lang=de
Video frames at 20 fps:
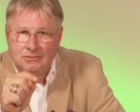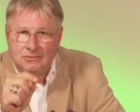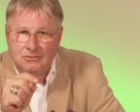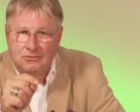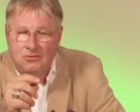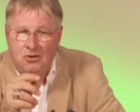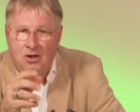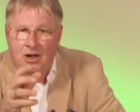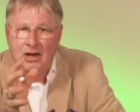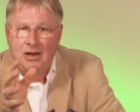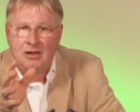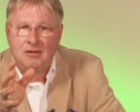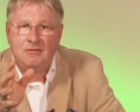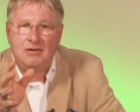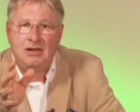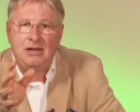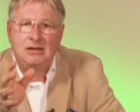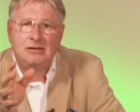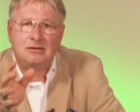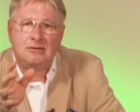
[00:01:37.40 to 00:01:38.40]
Vor aller
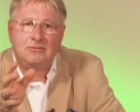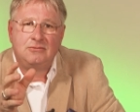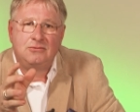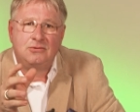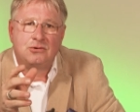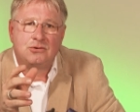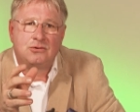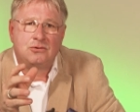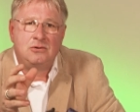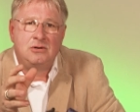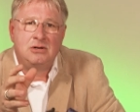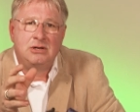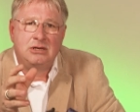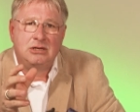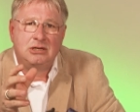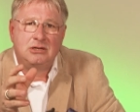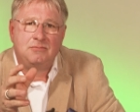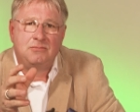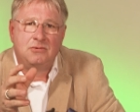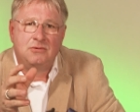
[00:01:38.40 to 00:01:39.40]
Welt für
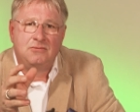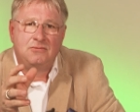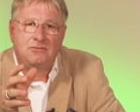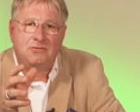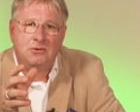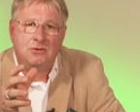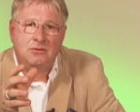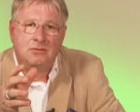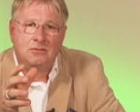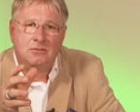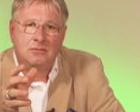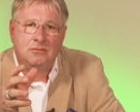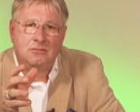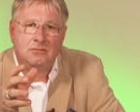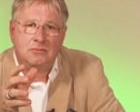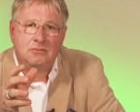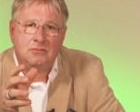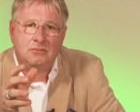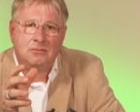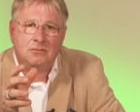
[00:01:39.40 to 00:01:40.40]
schuldig befunden.
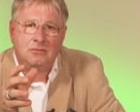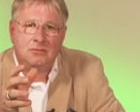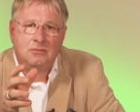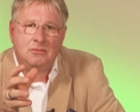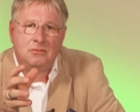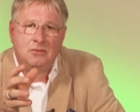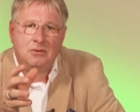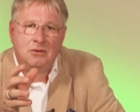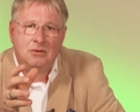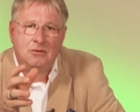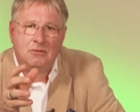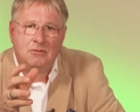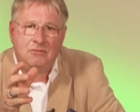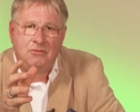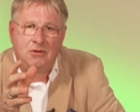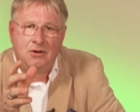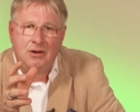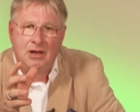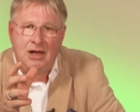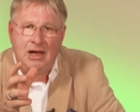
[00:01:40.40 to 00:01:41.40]

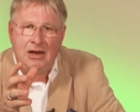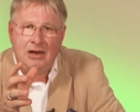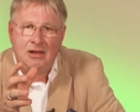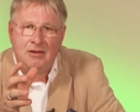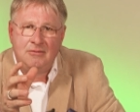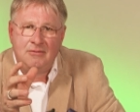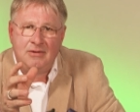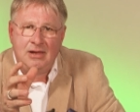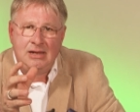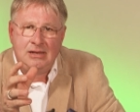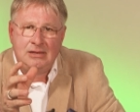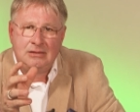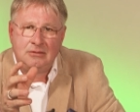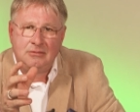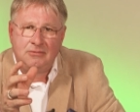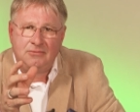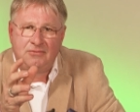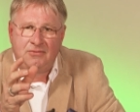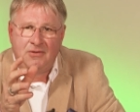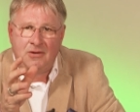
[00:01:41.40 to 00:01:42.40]
Von aller Welt
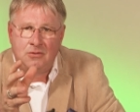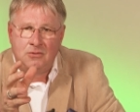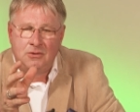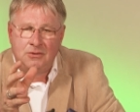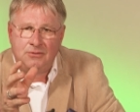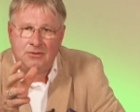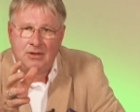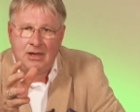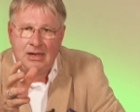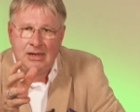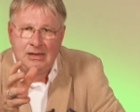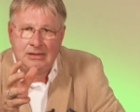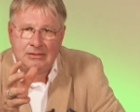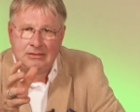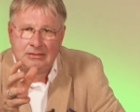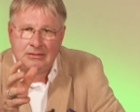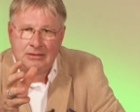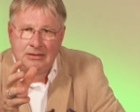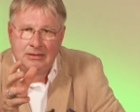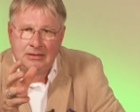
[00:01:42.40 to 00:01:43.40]

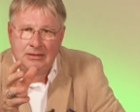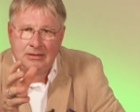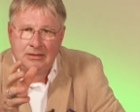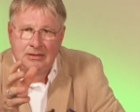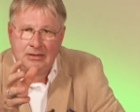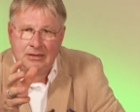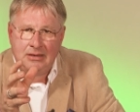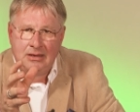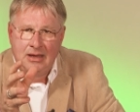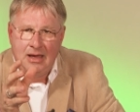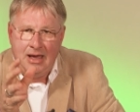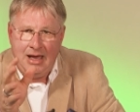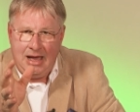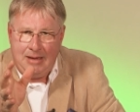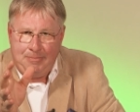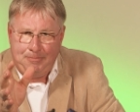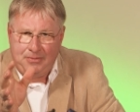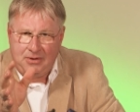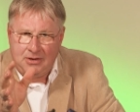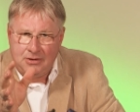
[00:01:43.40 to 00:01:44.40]
verurteilt,
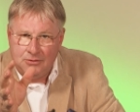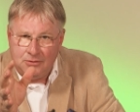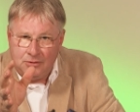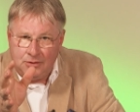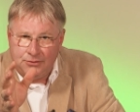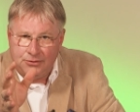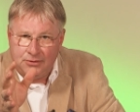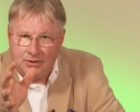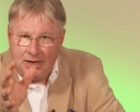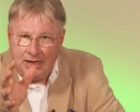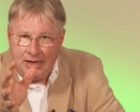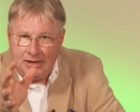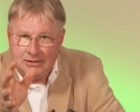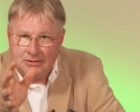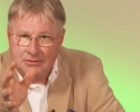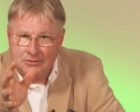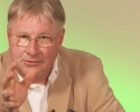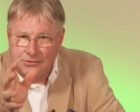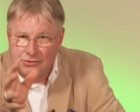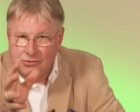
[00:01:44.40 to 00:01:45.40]
abgeurteilt.
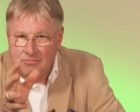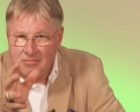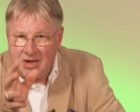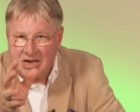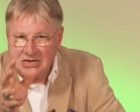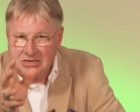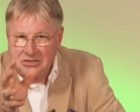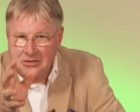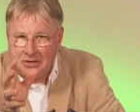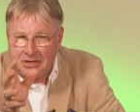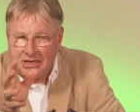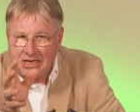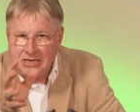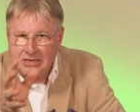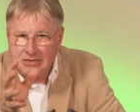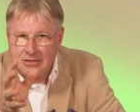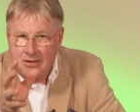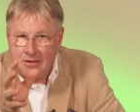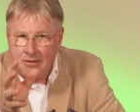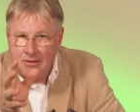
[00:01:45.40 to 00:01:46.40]
Und so mancher
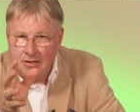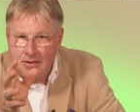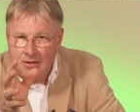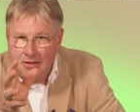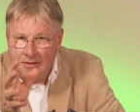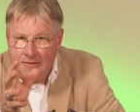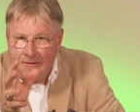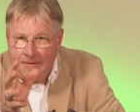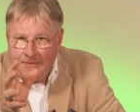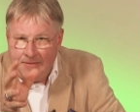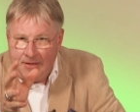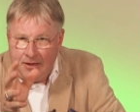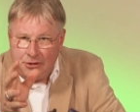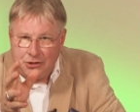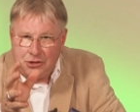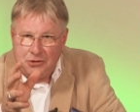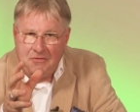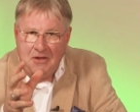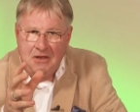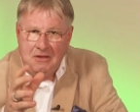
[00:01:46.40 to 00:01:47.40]
Richter er
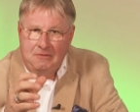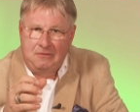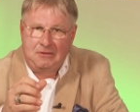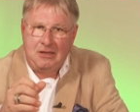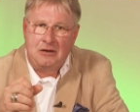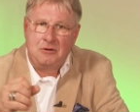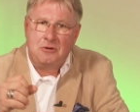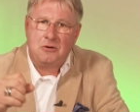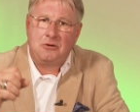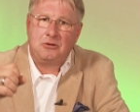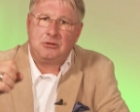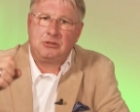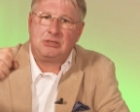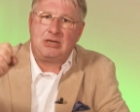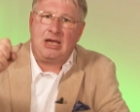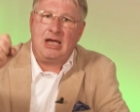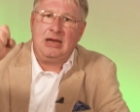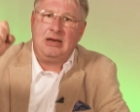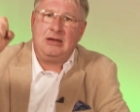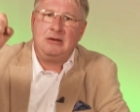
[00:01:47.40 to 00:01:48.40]
schwingt dann noch
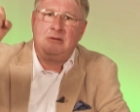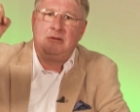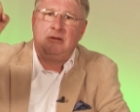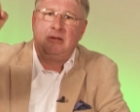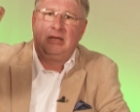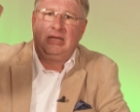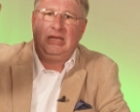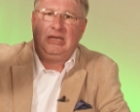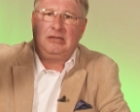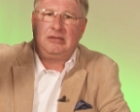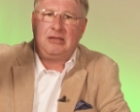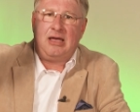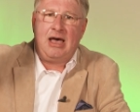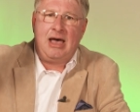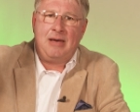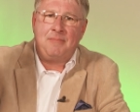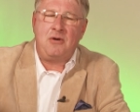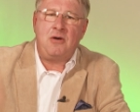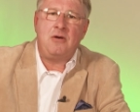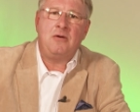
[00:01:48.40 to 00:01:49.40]
seinen
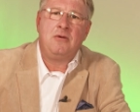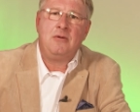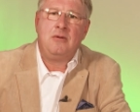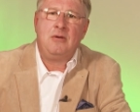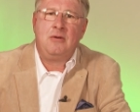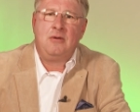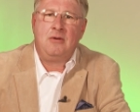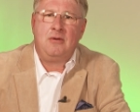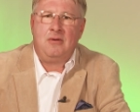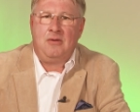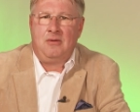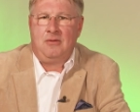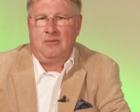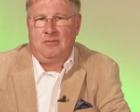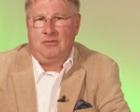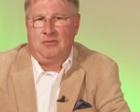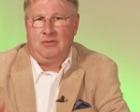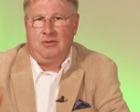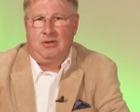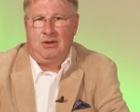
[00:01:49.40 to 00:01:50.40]
Richterhammer.
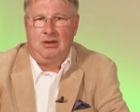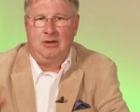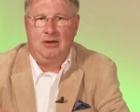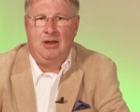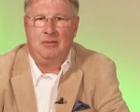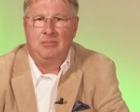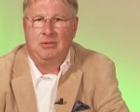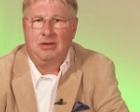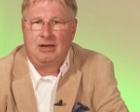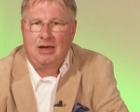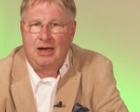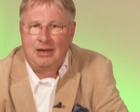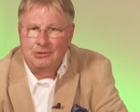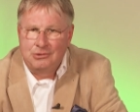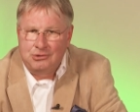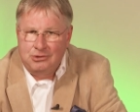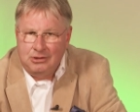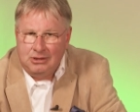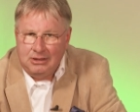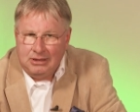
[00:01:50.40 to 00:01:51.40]
In
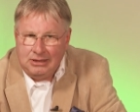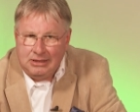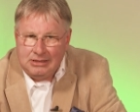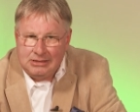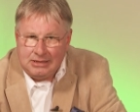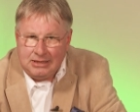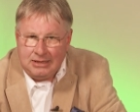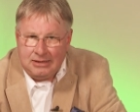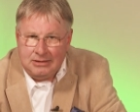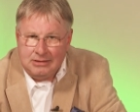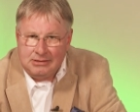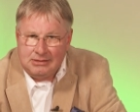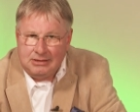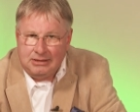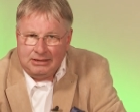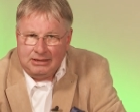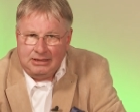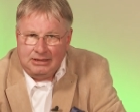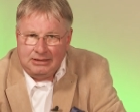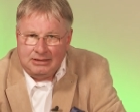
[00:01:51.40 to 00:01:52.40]
amerikanischen Gerichtssälen ist
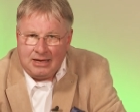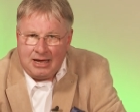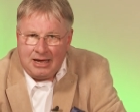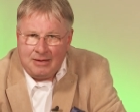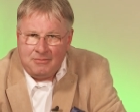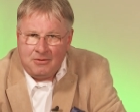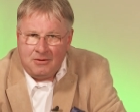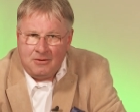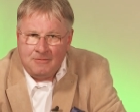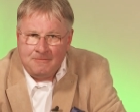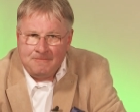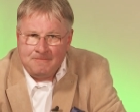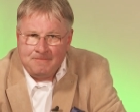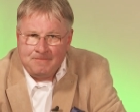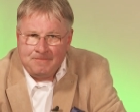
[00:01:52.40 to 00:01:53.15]
der Richterhammer